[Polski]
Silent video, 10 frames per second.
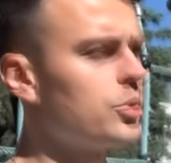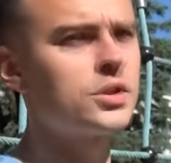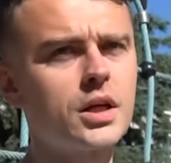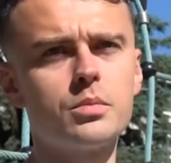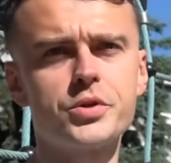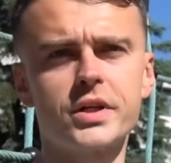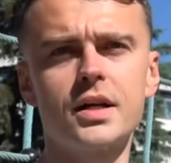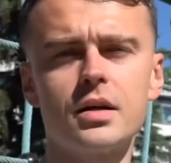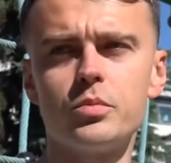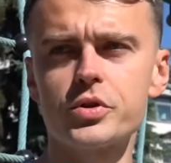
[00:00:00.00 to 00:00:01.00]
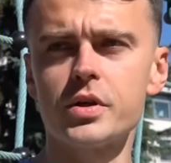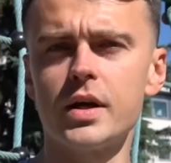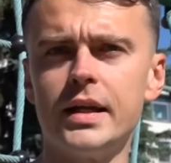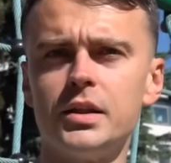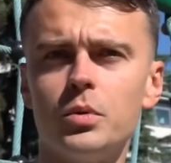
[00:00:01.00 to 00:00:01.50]
Piotrek, może, może
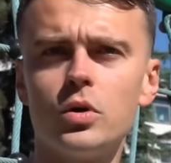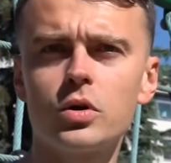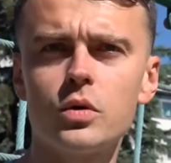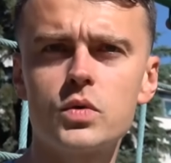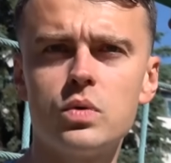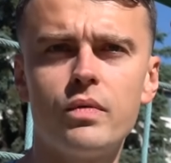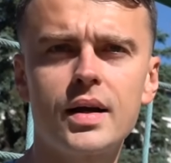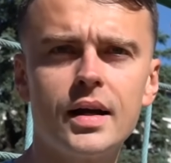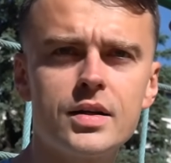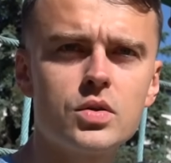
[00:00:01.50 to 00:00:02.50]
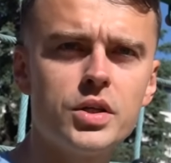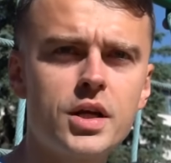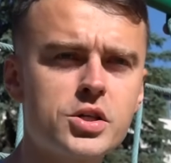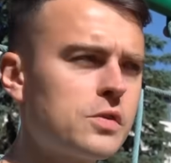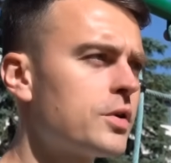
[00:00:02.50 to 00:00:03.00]
etymologią słowa
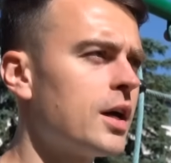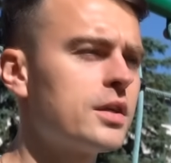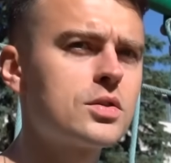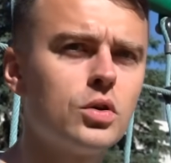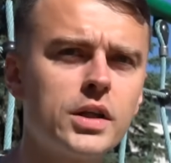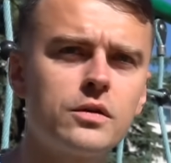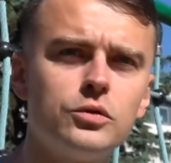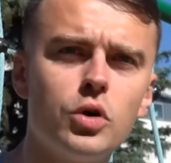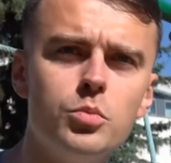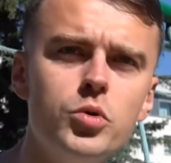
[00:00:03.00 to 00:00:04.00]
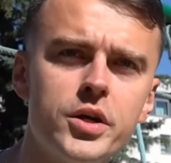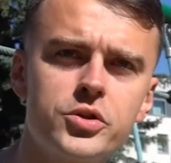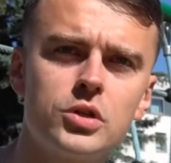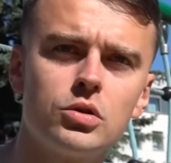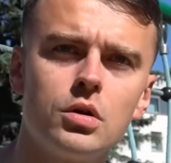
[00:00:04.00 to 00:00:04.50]
kalesonika, że w kalesonach w domu
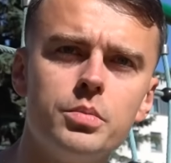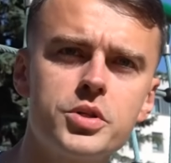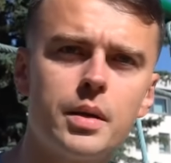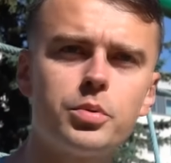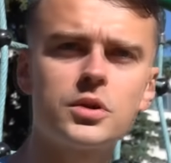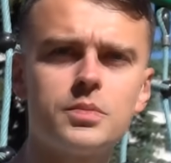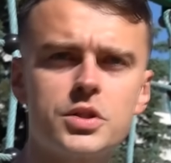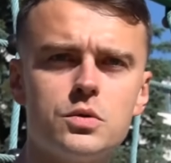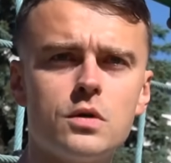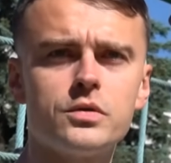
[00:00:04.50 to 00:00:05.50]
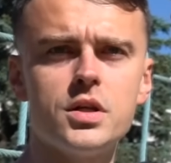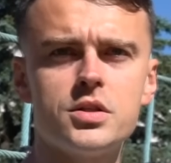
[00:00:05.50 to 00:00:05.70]
jeszcze to robisz, a potem na siłownię